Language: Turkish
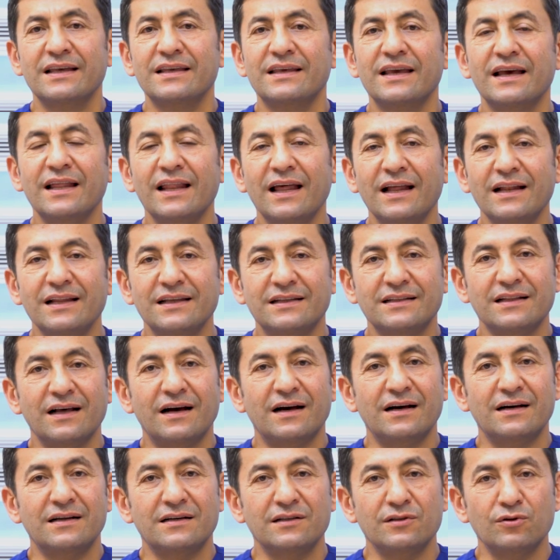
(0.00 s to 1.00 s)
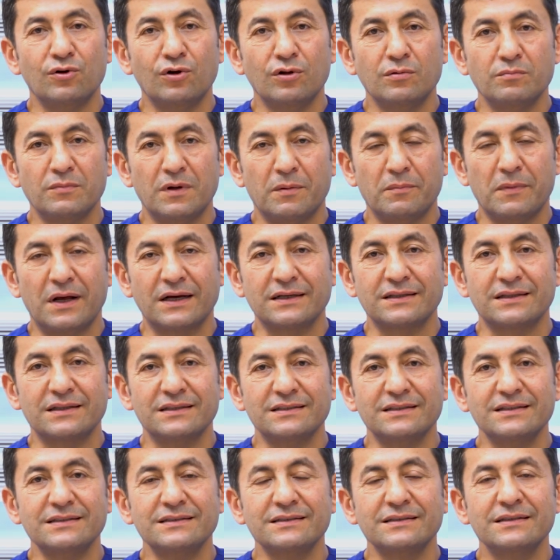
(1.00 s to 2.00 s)
genellikle ağrılı
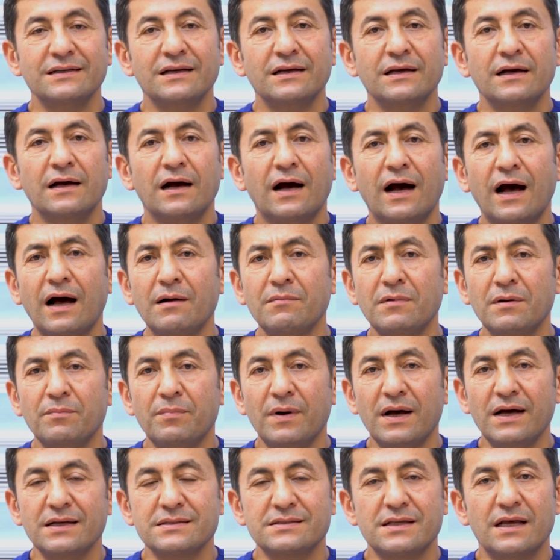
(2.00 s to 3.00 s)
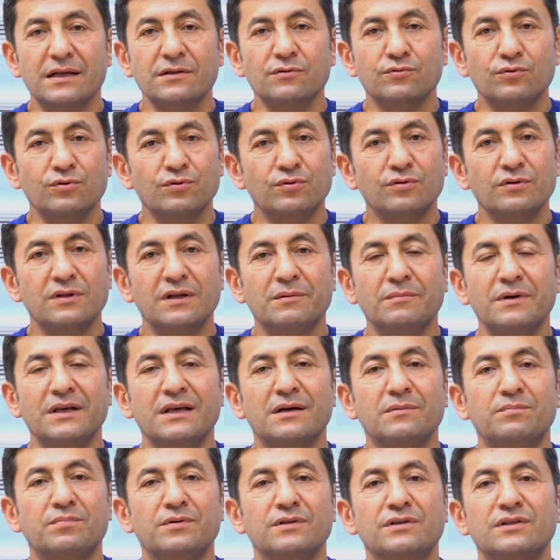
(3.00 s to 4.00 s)
olmamaktadır. Ama bazen uygulama
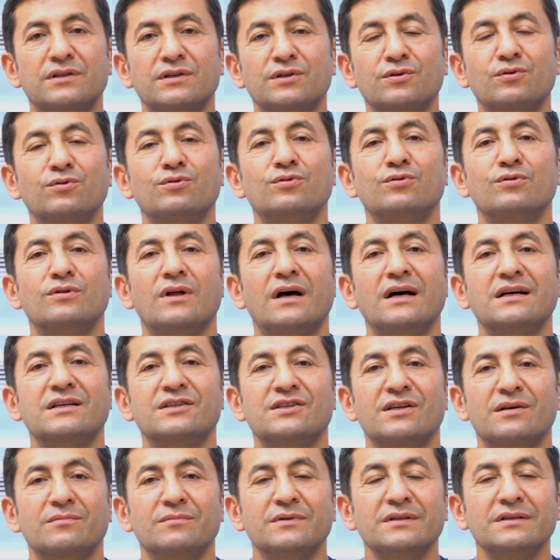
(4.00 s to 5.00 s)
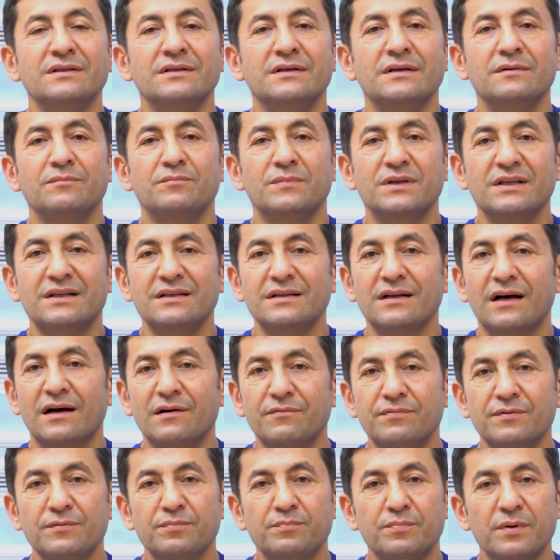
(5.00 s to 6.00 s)
yapıldığı günün akşamı bir
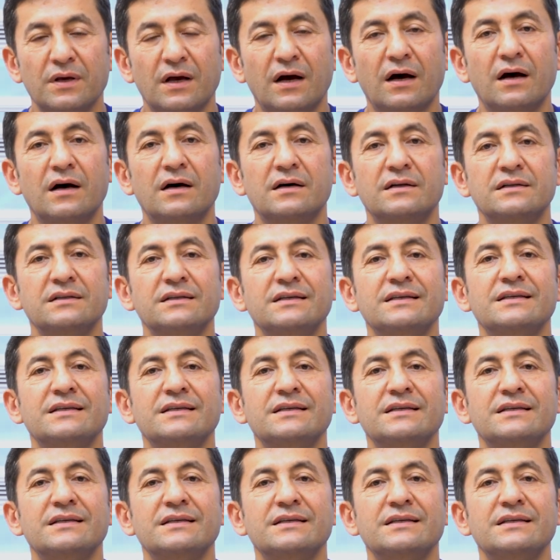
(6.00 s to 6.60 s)
hafif bir ağrı